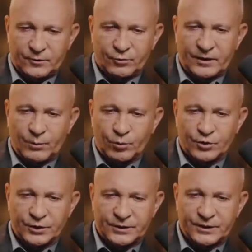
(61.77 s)
то я
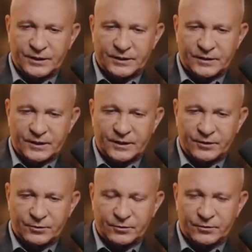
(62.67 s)
больше это не
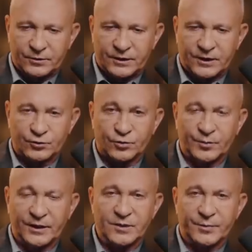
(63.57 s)
контролирую, и для
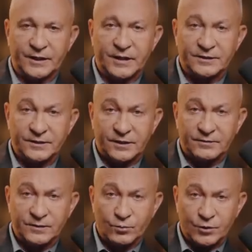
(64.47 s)
судьбы это прекрасная
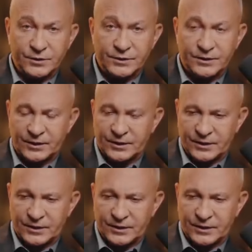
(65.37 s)
возможность